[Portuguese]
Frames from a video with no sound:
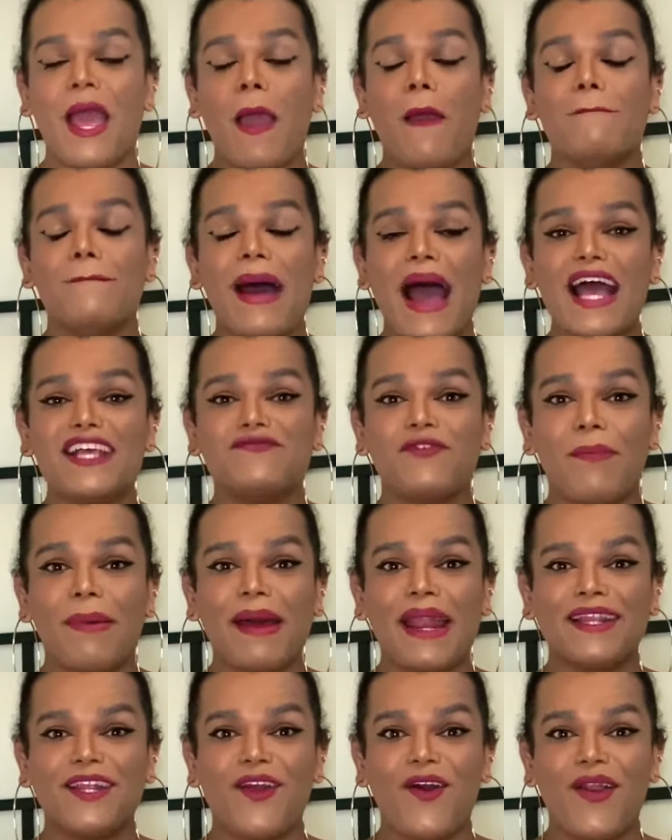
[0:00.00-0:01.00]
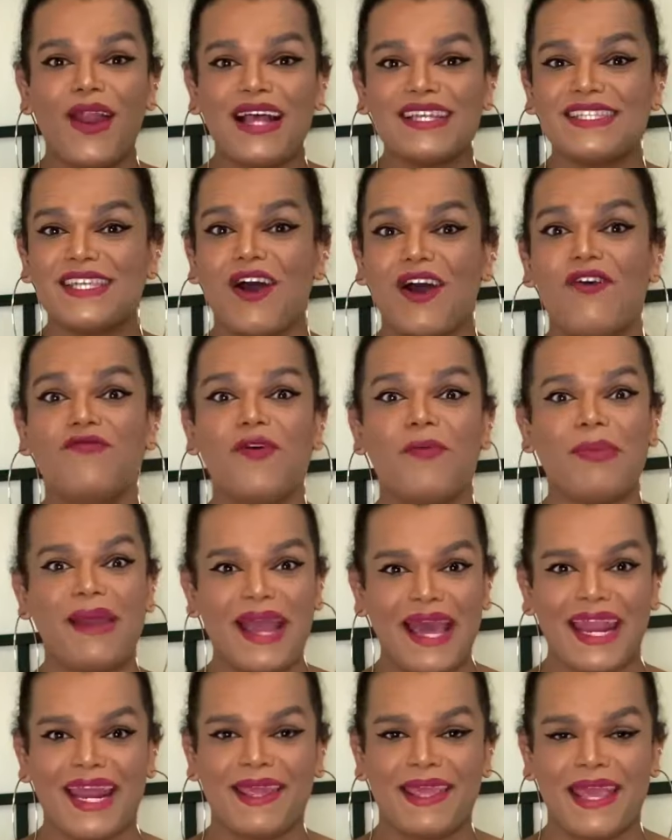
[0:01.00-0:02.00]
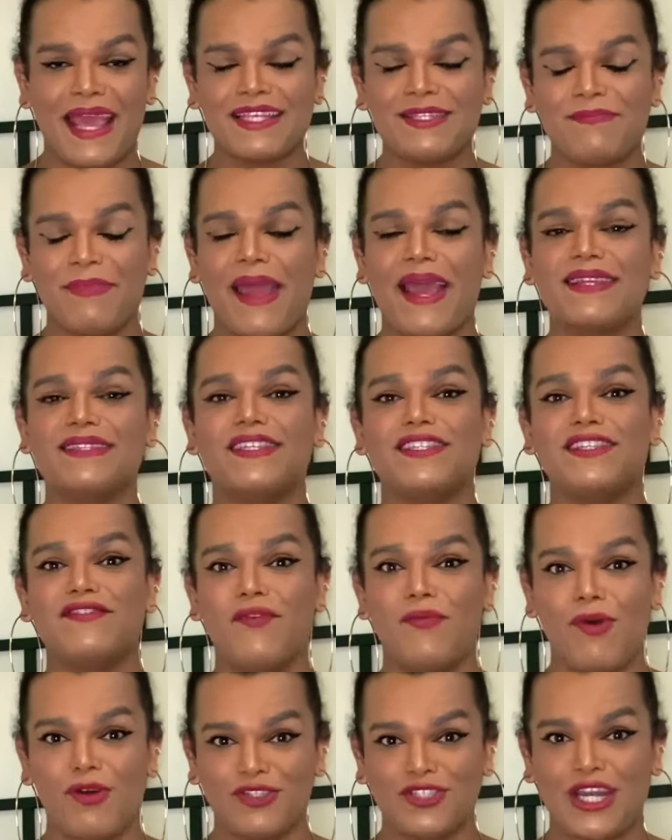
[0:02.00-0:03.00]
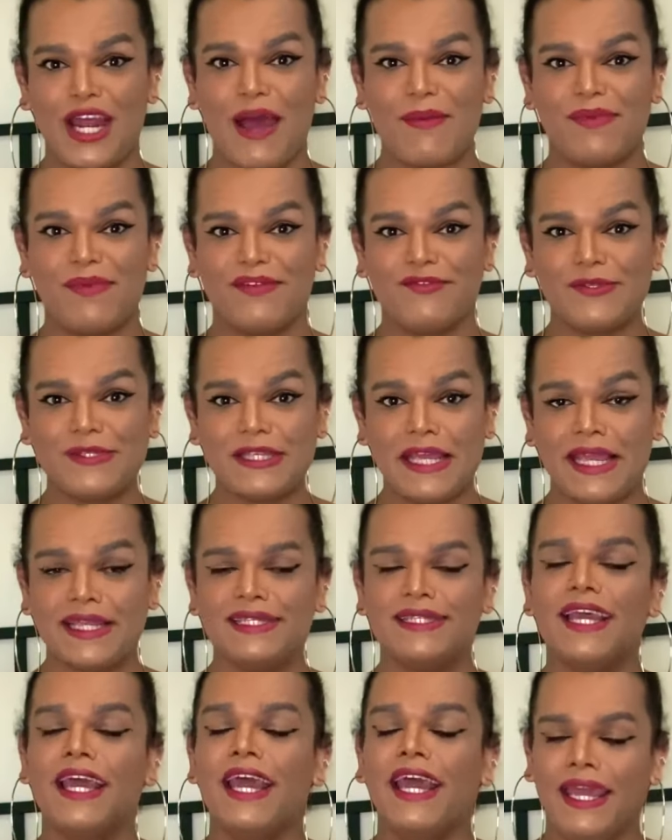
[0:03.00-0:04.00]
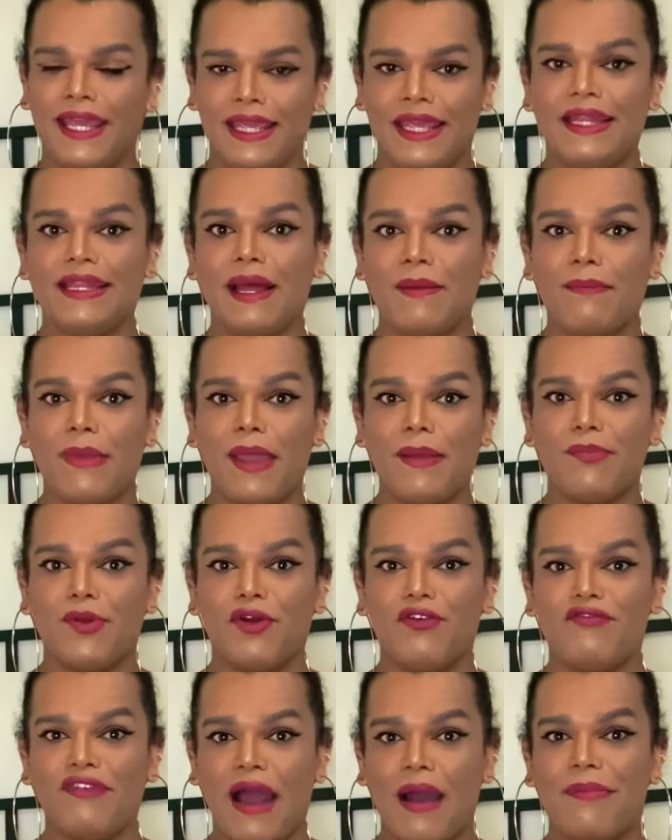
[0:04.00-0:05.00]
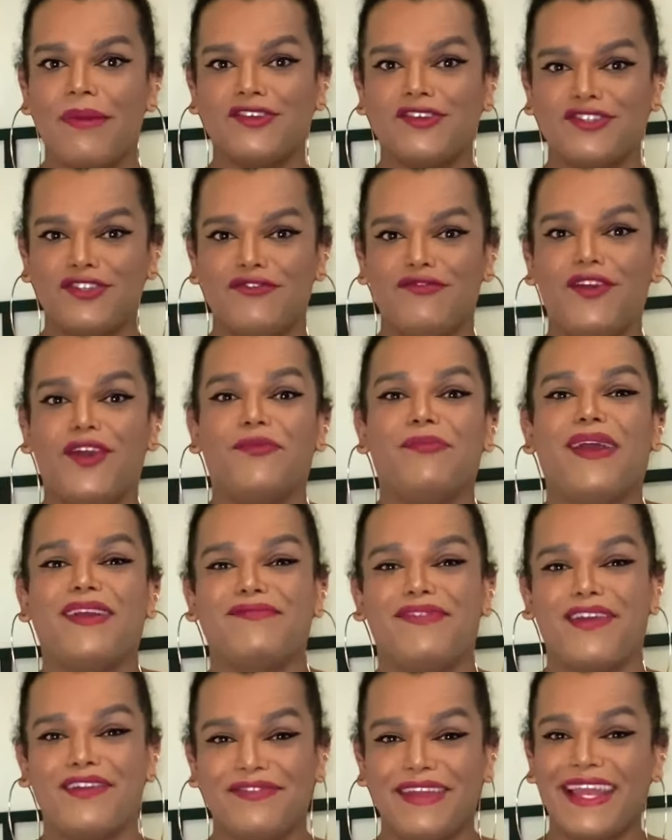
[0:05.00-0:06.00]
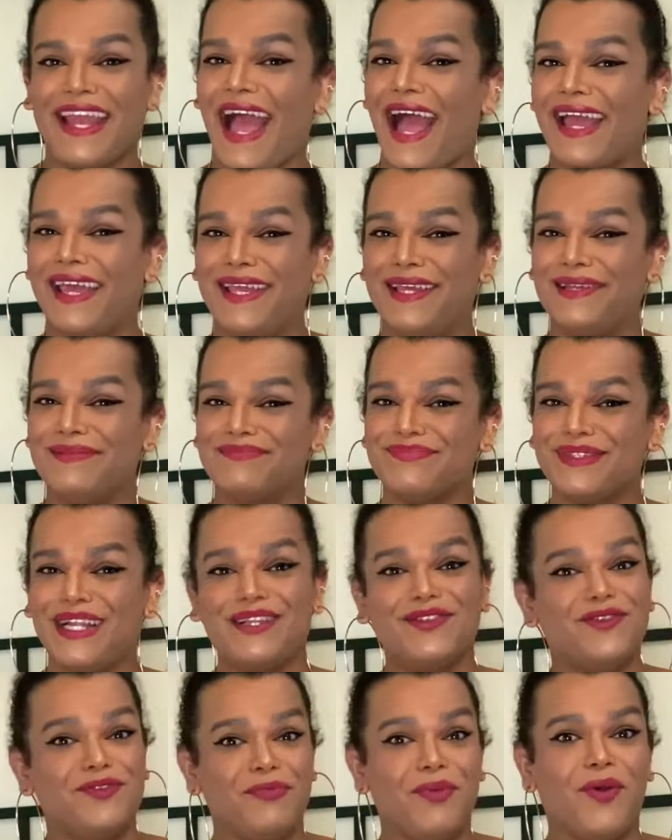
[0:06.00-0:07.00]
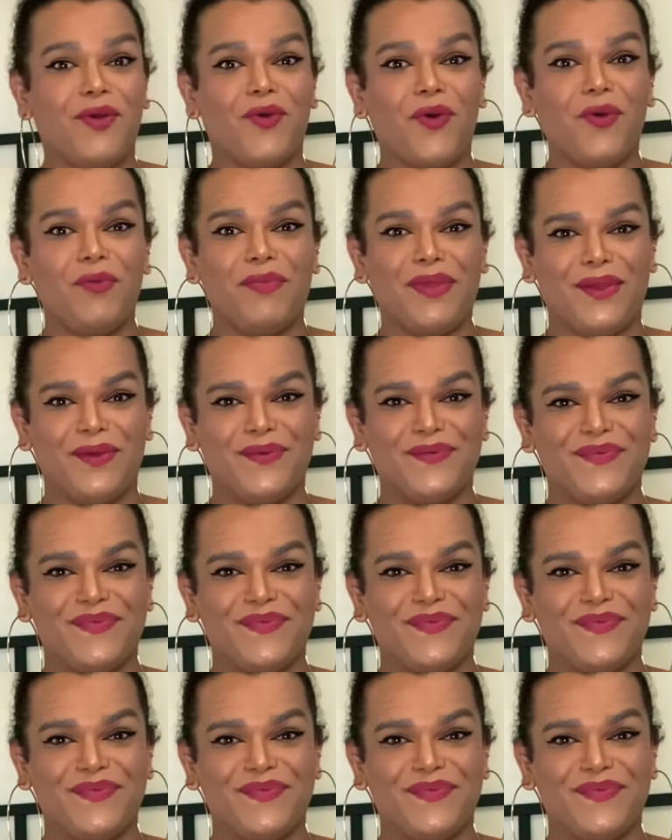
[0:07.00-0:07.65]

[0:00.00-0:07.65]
Mas vou parar de enrolação, vou pegar aqui as peças e vou mostrar pra vocês e também provar pra gente ver como é que vai ficar aí no meu corpinho.